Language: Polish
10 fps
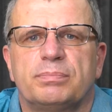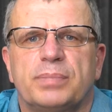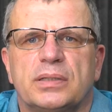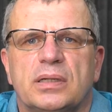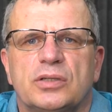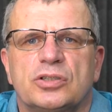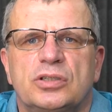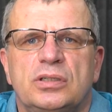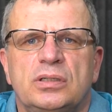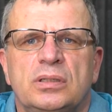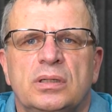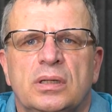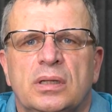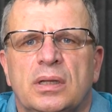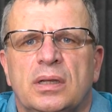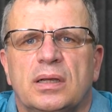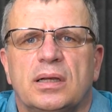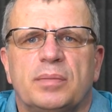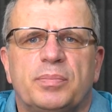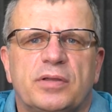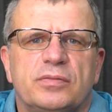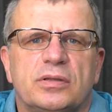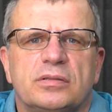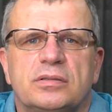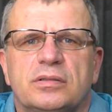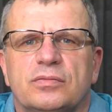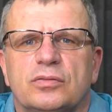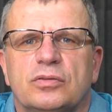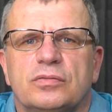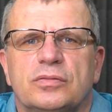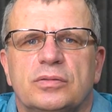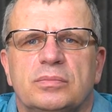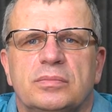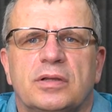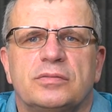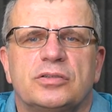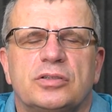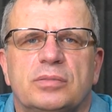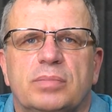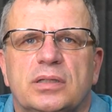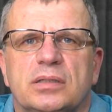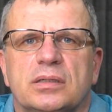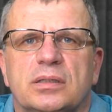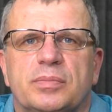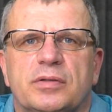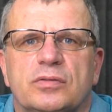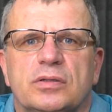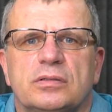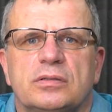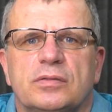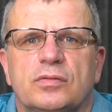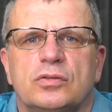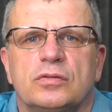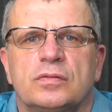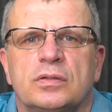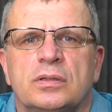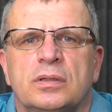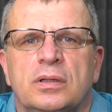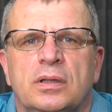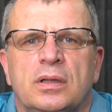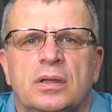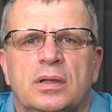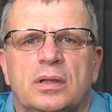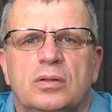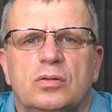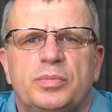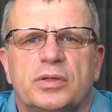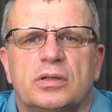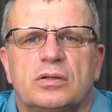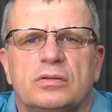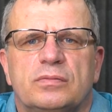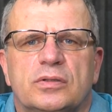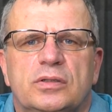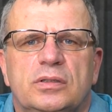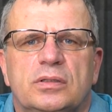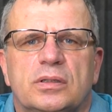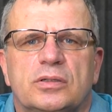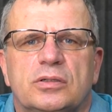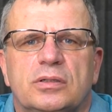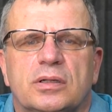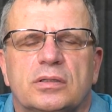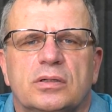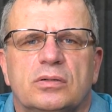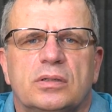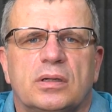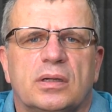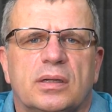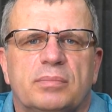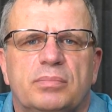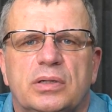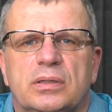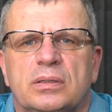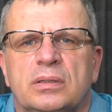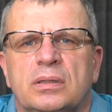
padaczki, a prawie jazdy zawodowym, a w zasadzie badaniach na prawo jazdy zawodowe lub jakiekolwiek inne, czyli kategoria A, B